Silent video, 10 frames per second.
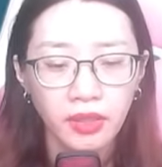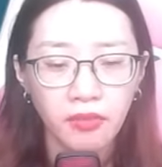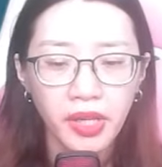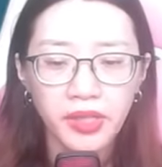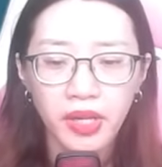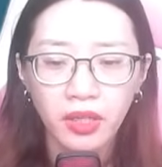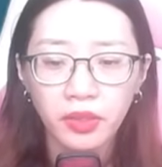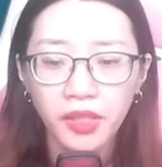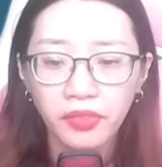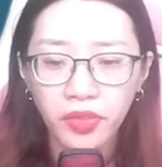Bây giờ
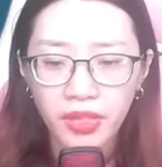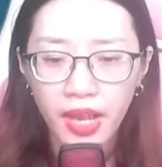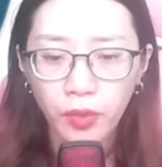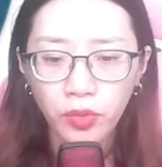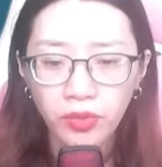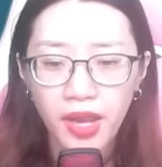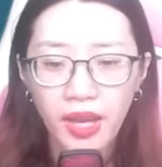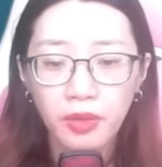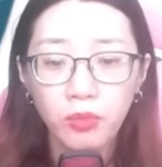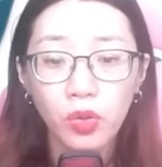Tây Phương Giáo
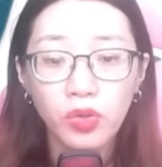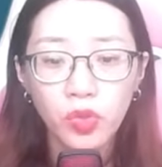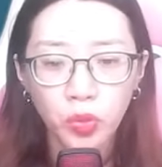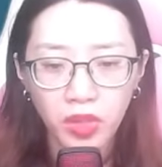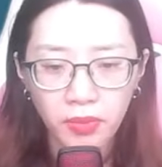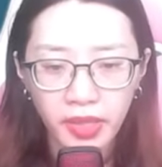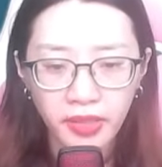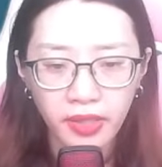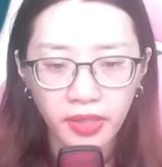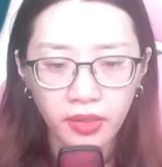đang bố cục ở bên
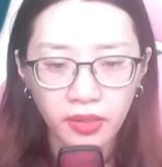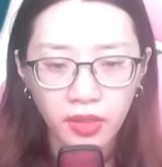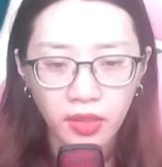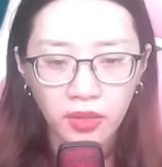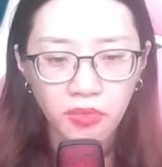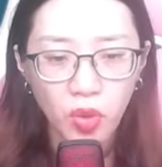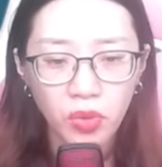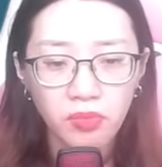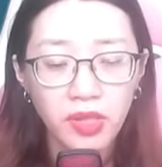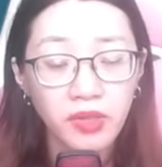kia.
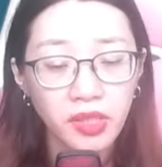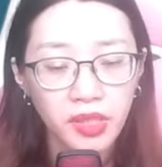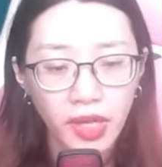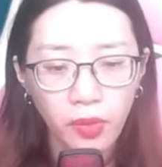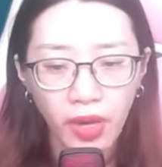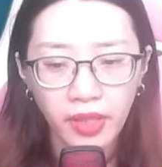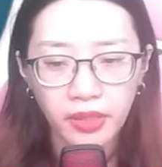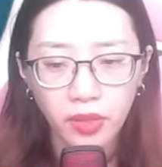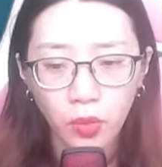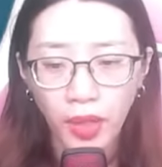Một mình ngươi ra ngoài,
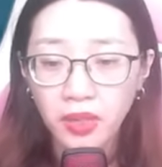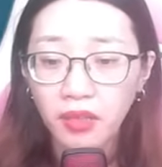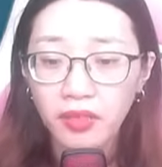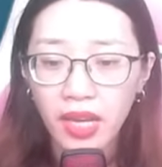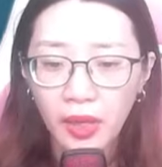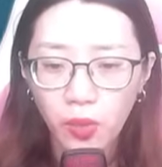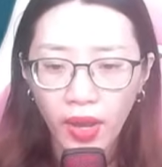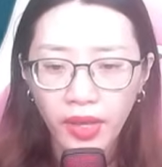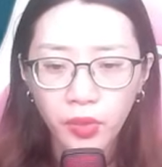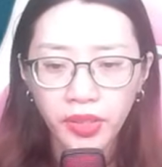quả thật là
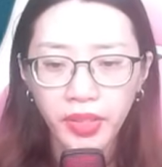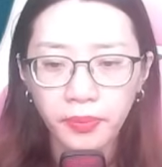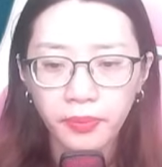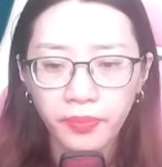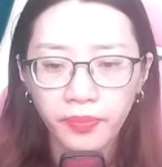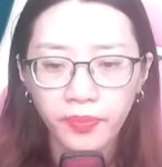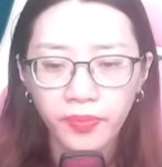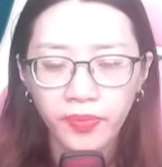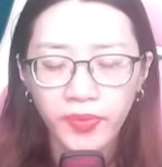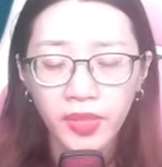quá nguy hiểm.
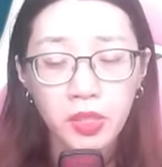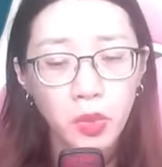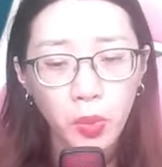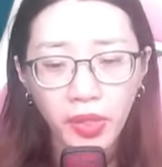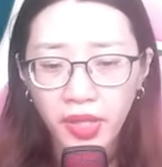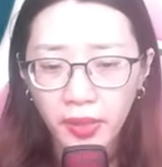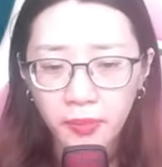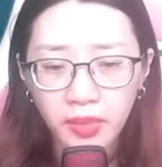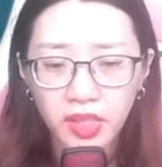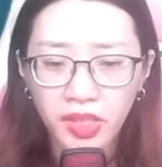Nguy
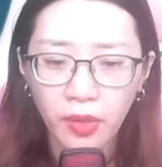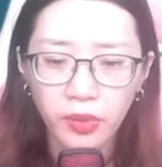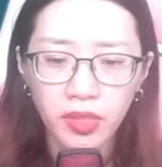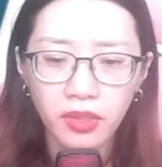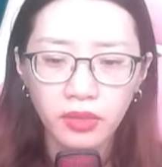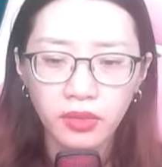hiểm thì sao chứ?